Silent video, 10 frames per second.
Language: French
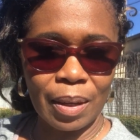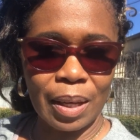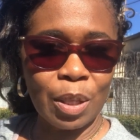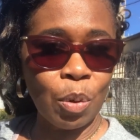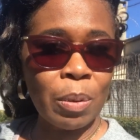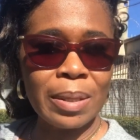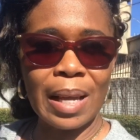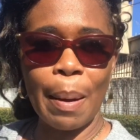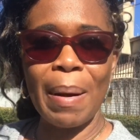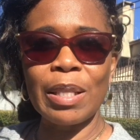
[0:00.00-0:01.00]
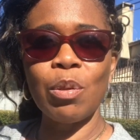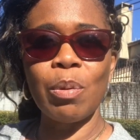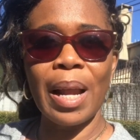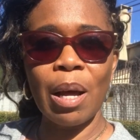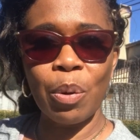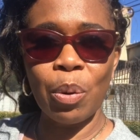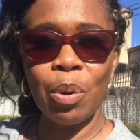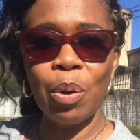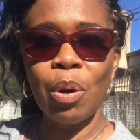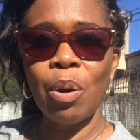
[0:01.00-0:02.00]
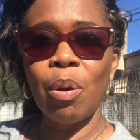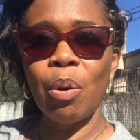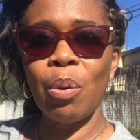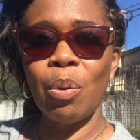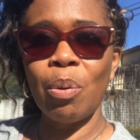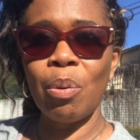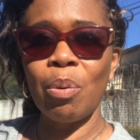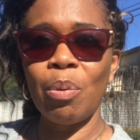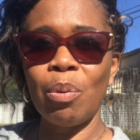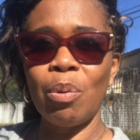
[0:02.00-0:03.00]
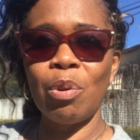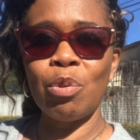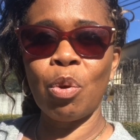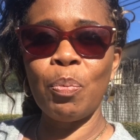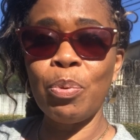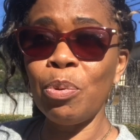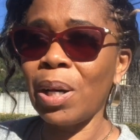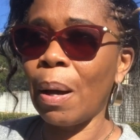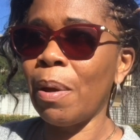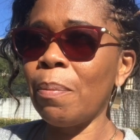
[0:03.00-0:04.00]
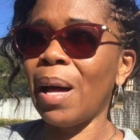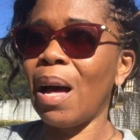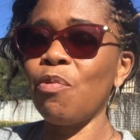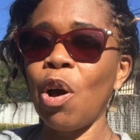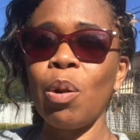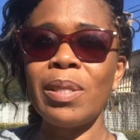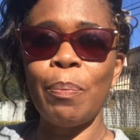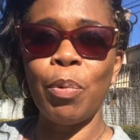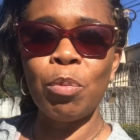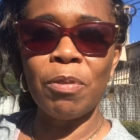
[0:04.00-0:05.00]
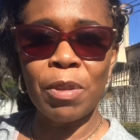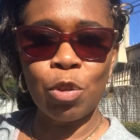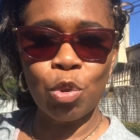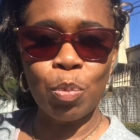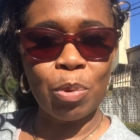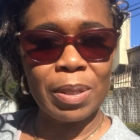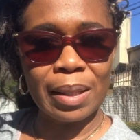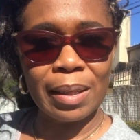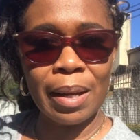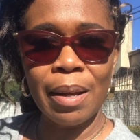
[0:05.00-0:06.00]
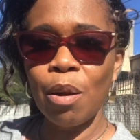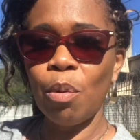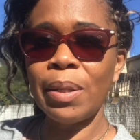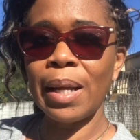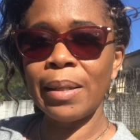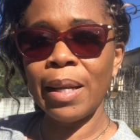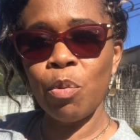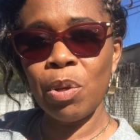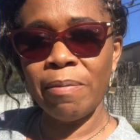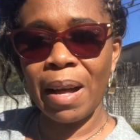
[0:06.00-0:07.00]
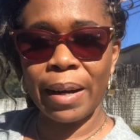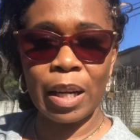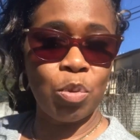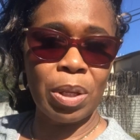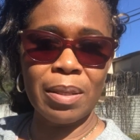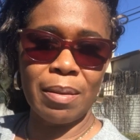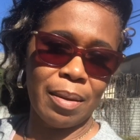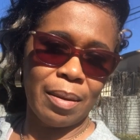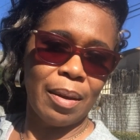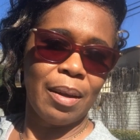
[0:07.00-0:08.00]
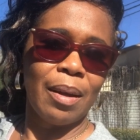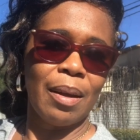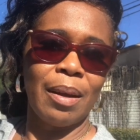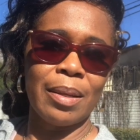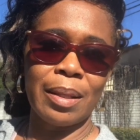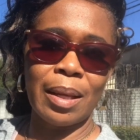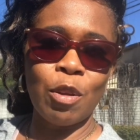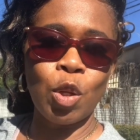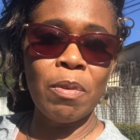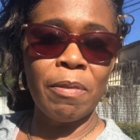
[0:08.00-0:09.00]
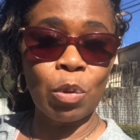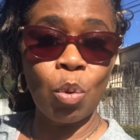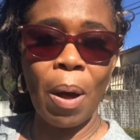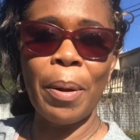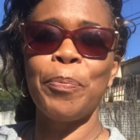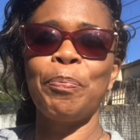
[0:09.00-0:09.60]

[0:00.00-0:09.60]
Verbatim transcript: Et donc, c'est à partir de là que euh, ils ont pu quand même avoir leur diplôme de fin d'études pour certains. Le dernier, lui, il va graduer euh, cette année 2023.